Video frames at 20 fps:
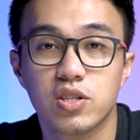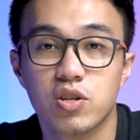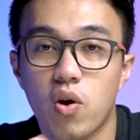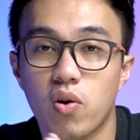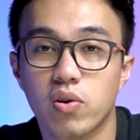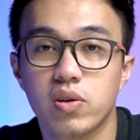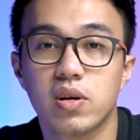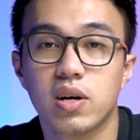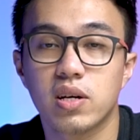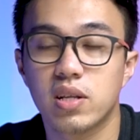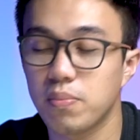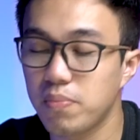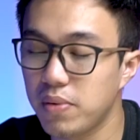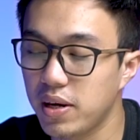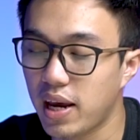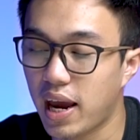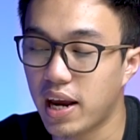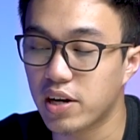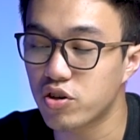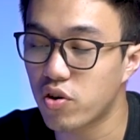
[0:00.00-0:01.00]
cho những cái thiết bị
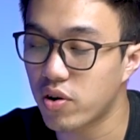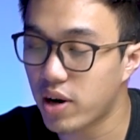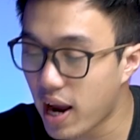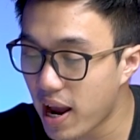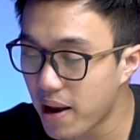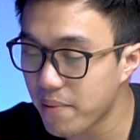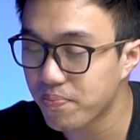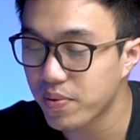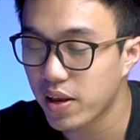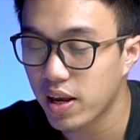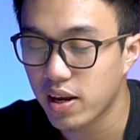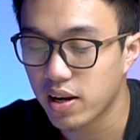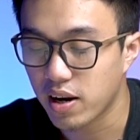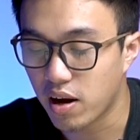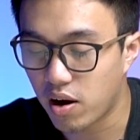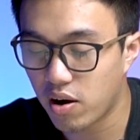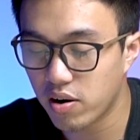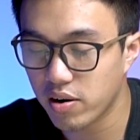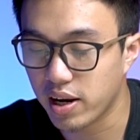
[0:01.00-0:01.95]
Android khác đó